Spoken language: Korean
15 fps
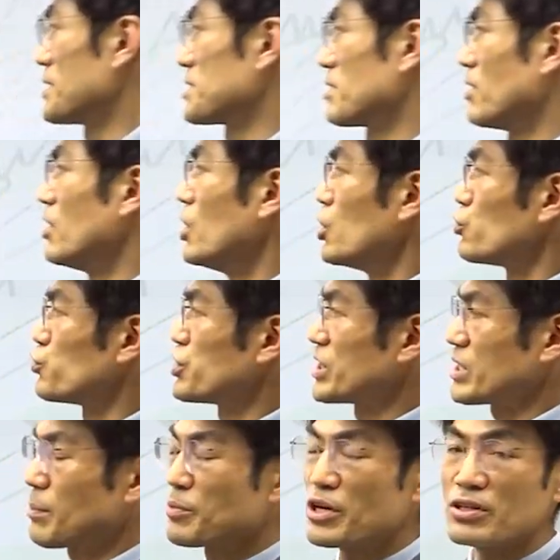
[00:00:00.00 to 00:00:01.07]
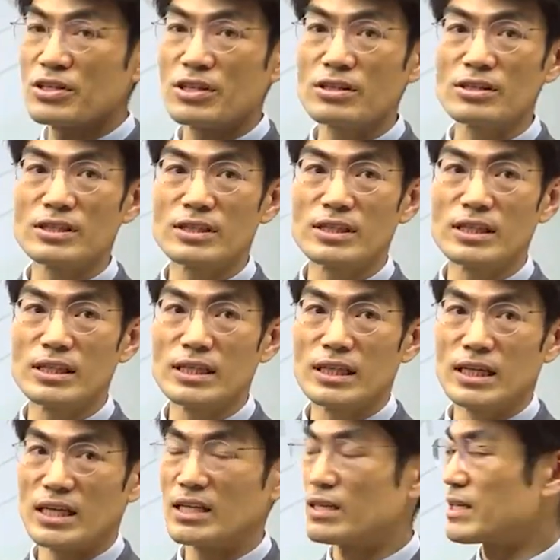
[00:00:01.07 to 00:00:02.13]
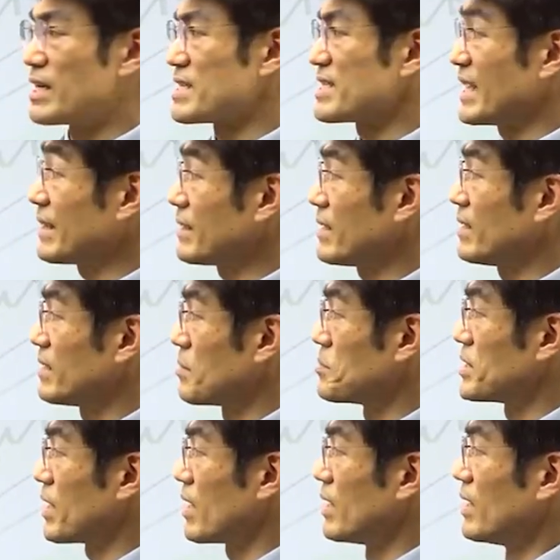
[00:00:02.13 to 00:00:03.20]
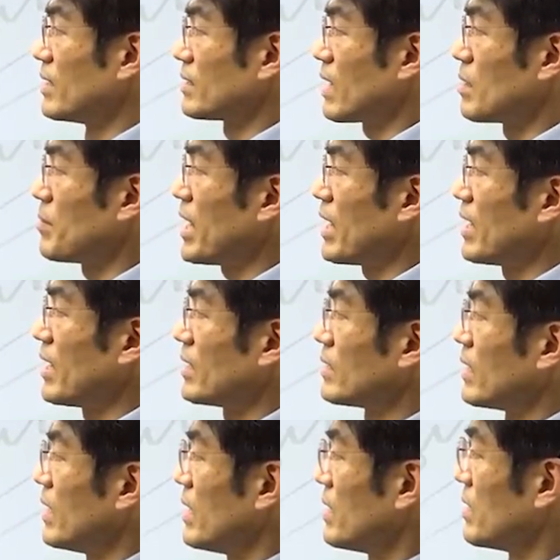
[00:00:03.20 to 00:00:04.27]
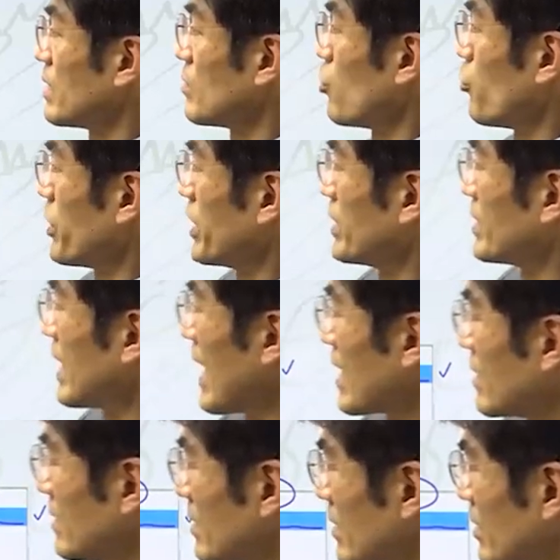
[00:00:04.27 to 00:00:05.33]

그래서 주식회사 변경 등기 이렇게 세팅이 됩니다. 다만 여기 보면 다른